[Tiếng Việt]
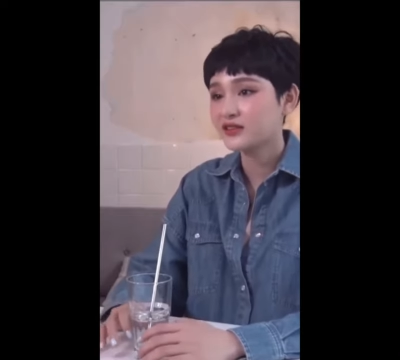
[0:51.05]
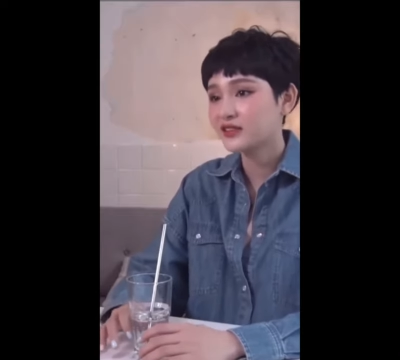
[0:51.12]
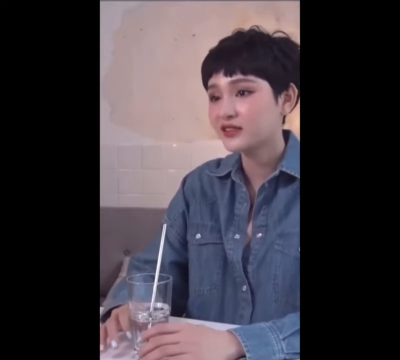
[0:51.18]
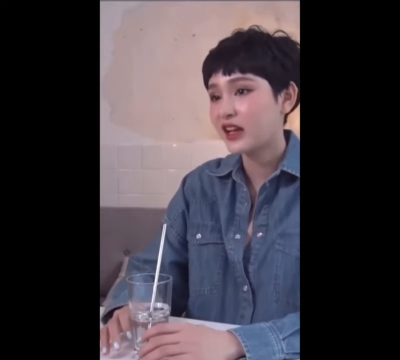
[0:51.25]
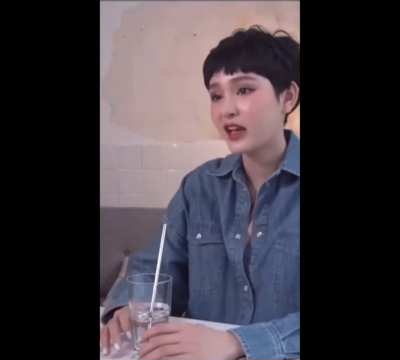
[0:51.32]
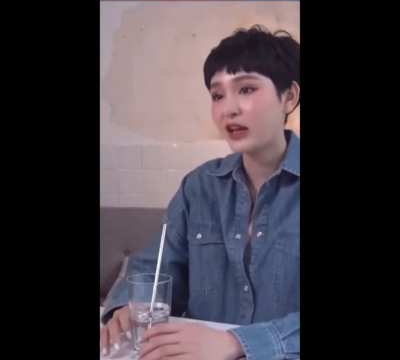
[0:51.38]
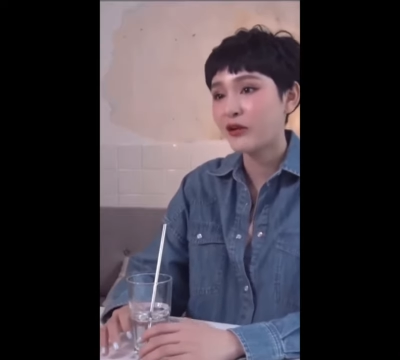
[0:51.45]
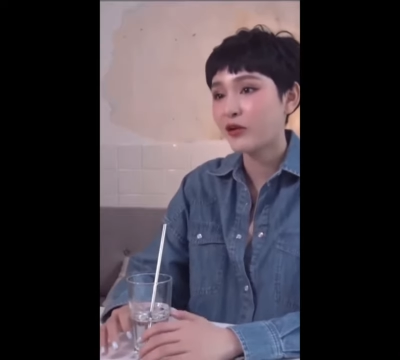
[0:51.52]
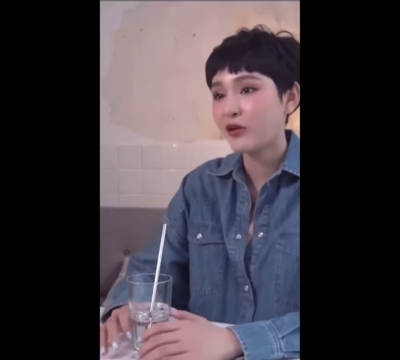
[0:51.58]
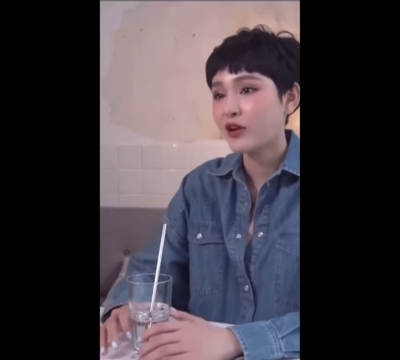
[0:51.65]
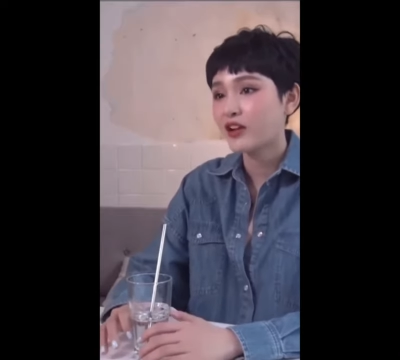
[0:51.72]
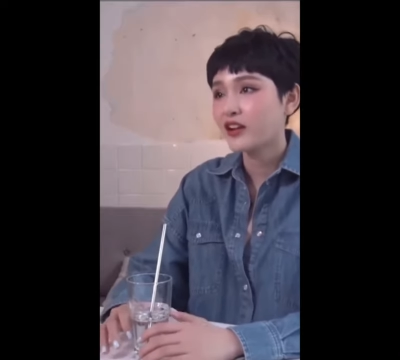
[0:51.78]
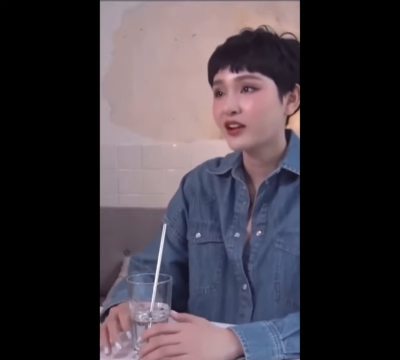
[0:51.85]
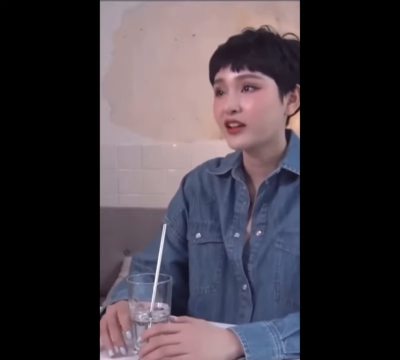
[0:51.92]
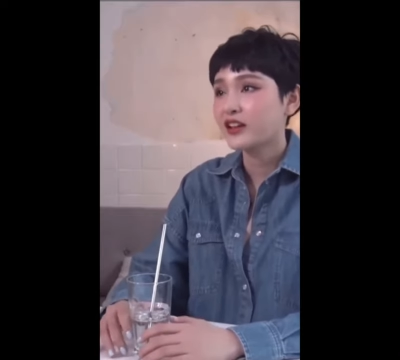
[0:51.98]
nhau
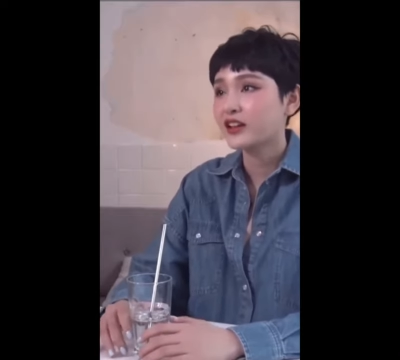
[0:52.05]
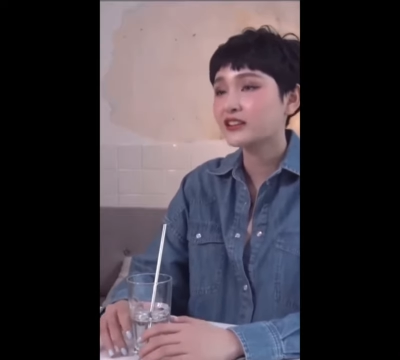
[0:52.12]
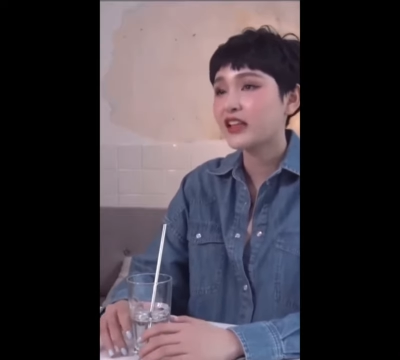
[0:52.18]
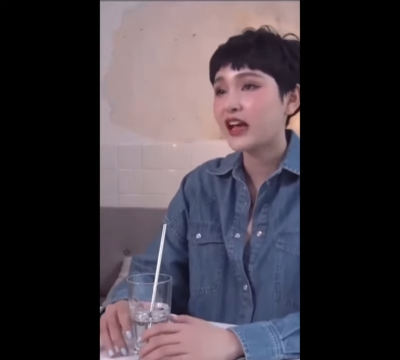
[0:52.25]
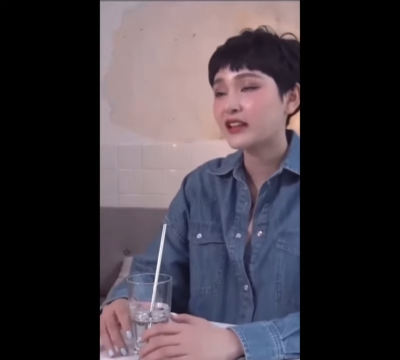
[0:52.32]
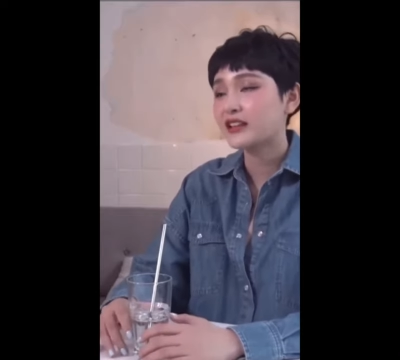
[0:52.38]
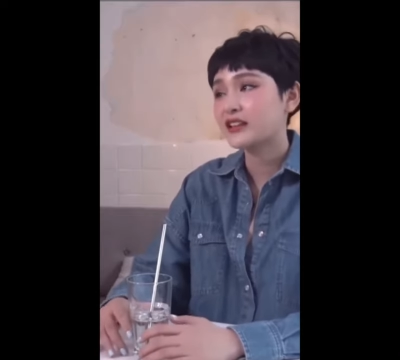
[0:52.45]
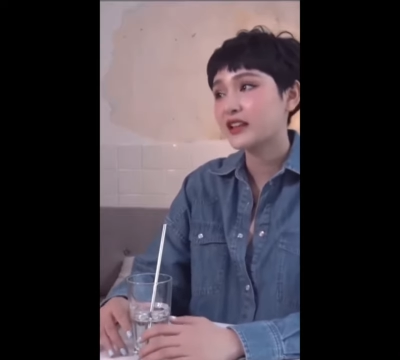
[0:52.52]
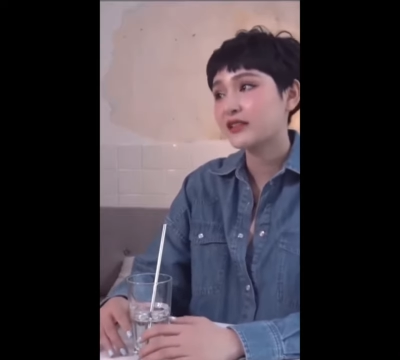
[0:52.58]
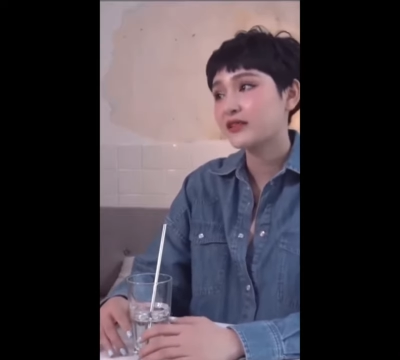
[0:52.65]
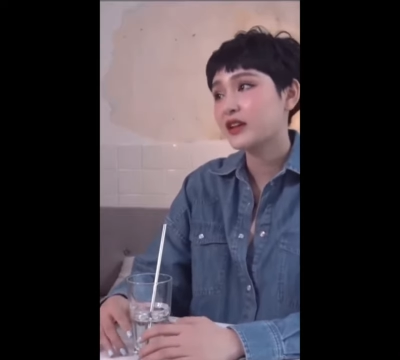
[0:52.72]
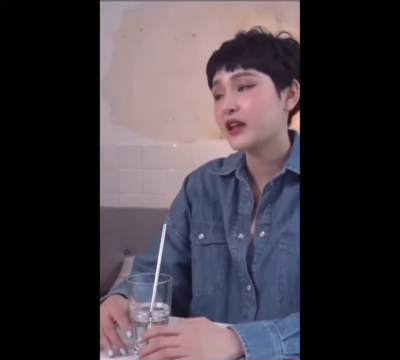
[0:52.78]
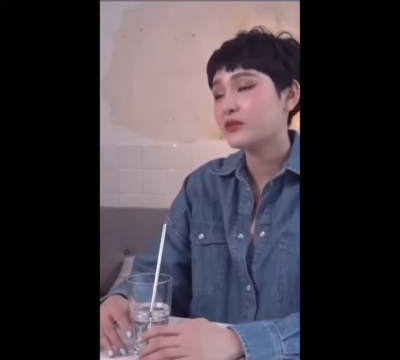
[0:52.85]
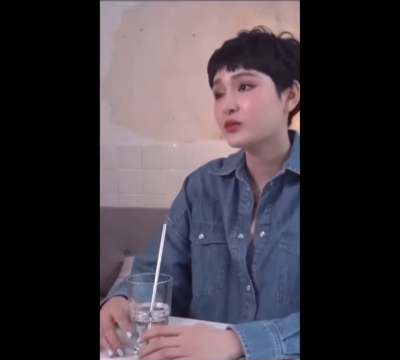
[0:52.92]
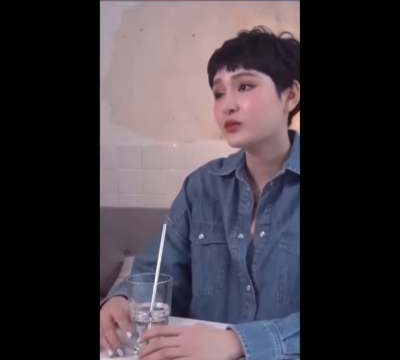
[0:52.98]
hiện tại thì tại
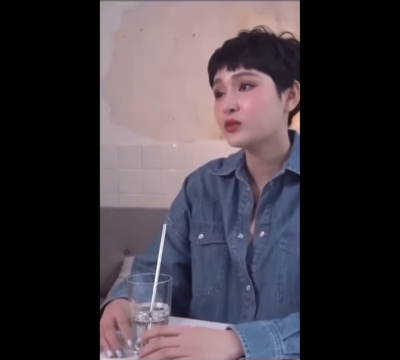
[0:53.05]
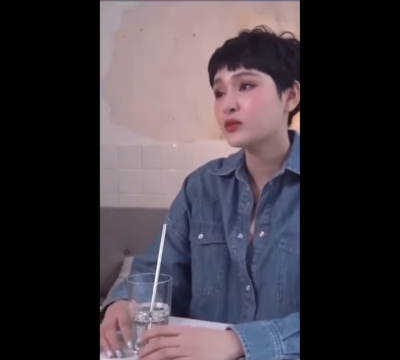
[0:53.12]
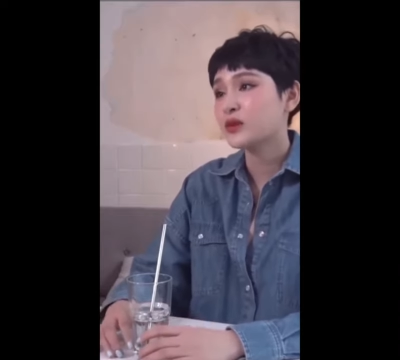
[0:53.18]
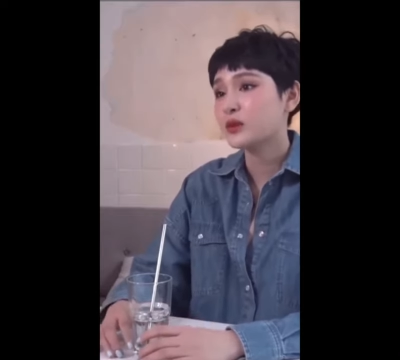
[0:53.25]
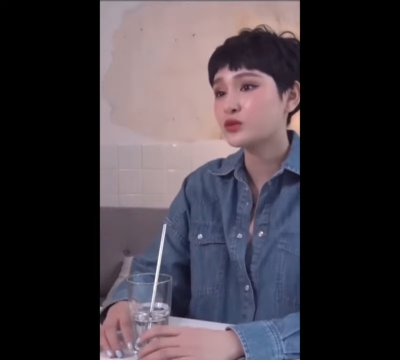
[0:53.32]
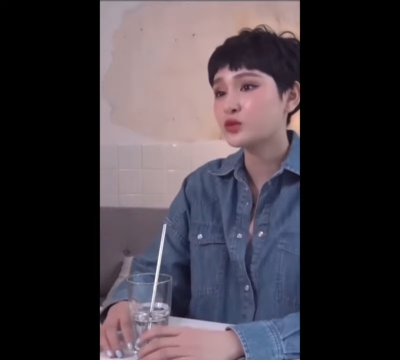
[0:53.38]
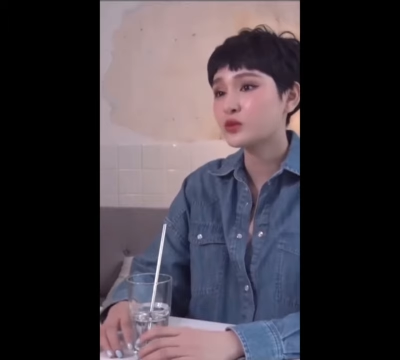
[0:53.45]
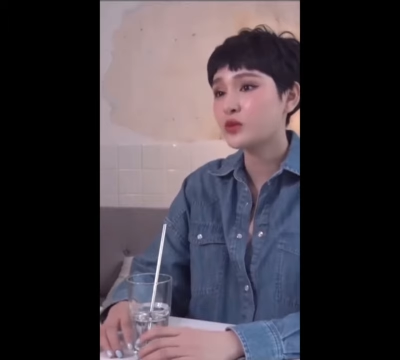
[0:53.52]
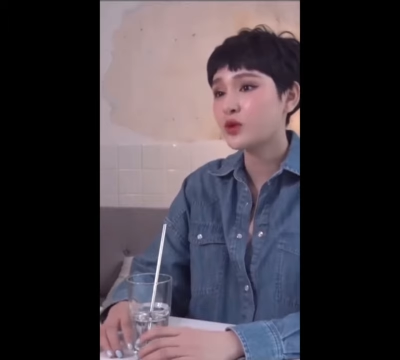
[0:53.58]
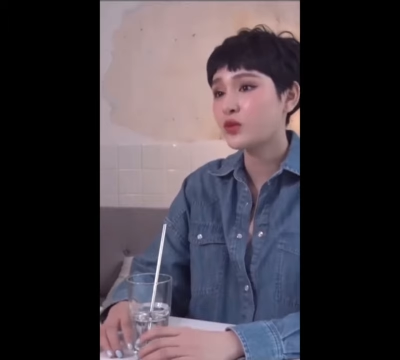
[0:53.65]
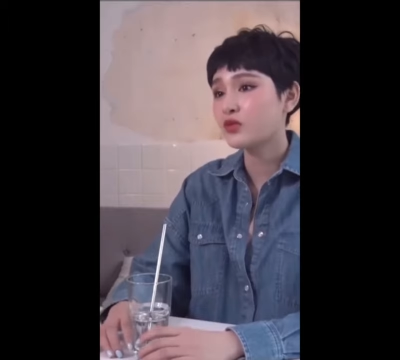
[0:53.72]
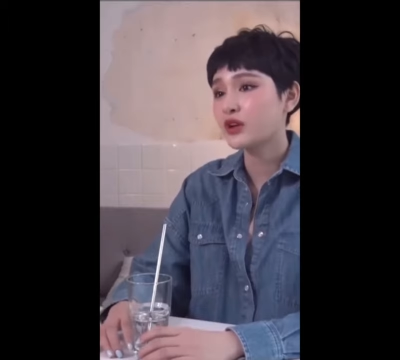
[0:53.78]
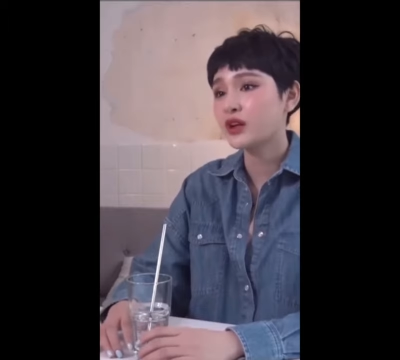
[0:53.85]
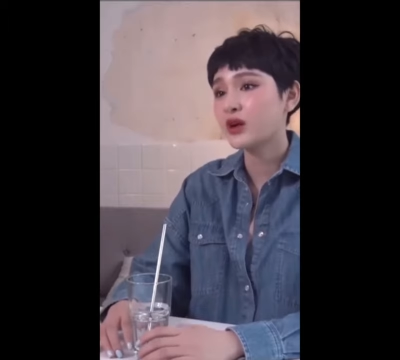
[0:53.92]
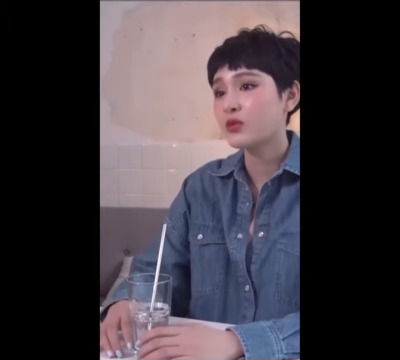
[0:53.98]
vì em tập trung vào
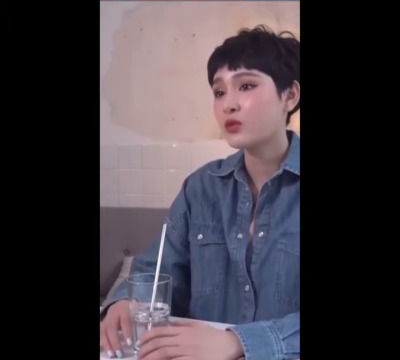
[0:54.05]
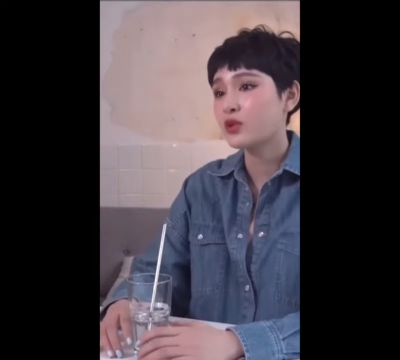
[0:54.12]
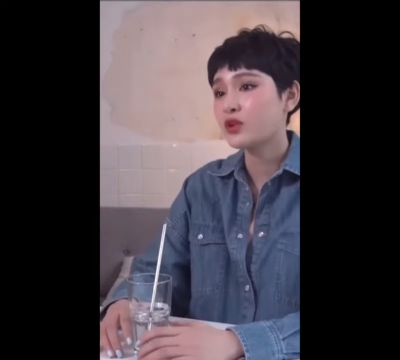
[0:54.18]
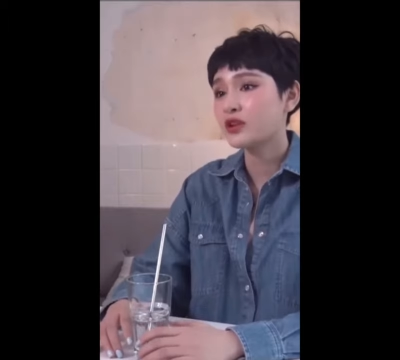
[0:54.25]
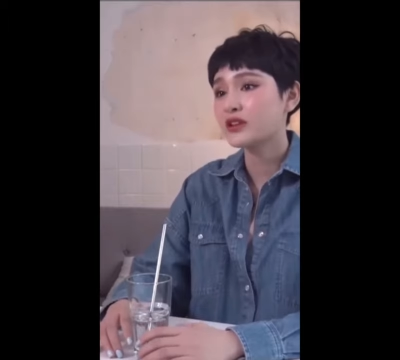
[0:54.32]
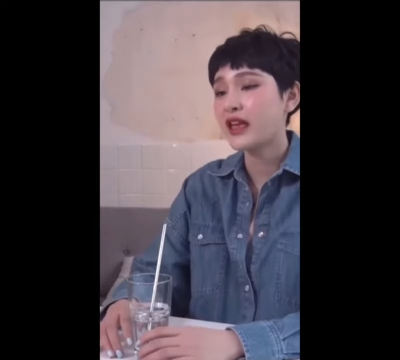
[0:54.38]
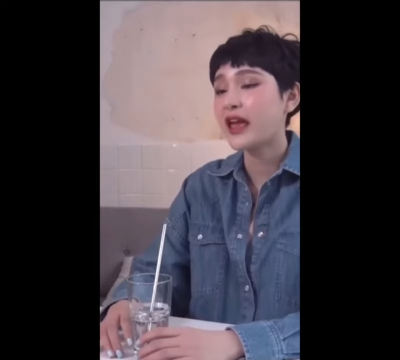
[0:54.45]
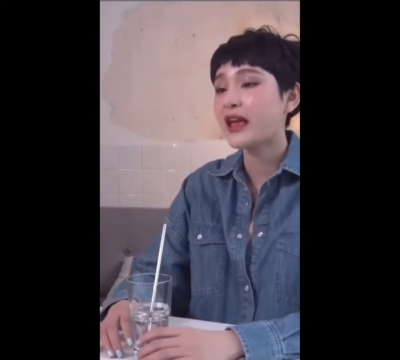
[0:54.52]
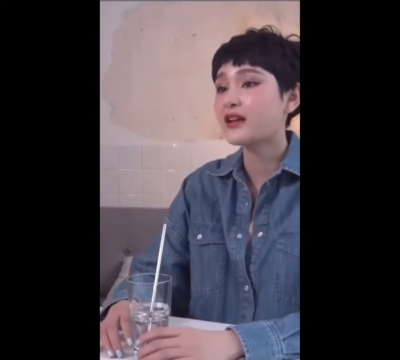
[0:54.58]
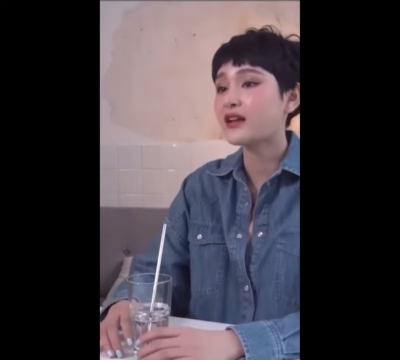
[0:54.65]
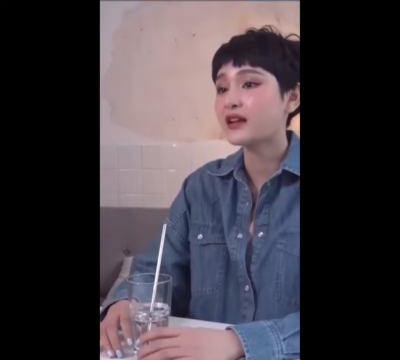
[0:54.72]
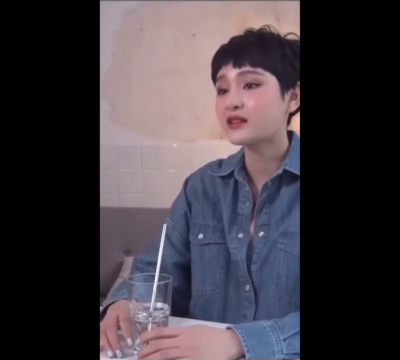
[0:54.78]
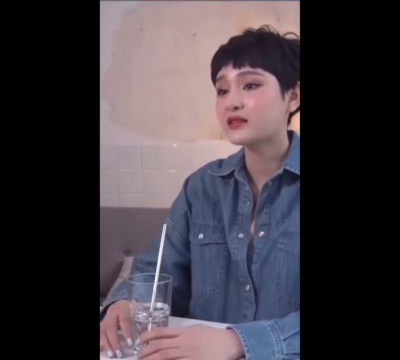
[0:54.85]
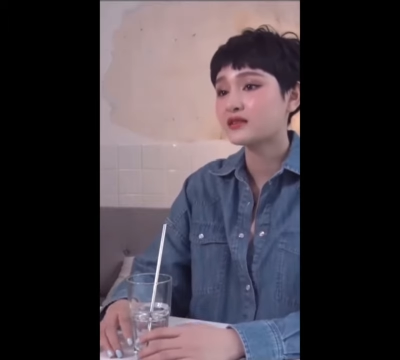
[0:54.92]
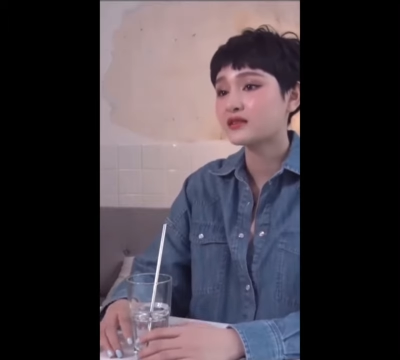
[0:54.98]
công việc không có thời gian
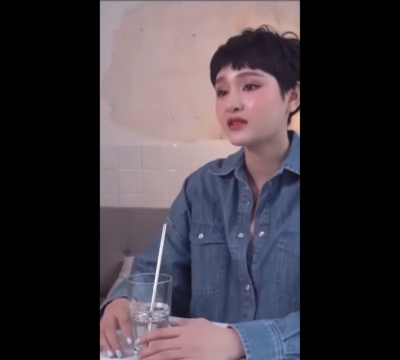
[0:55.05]
anh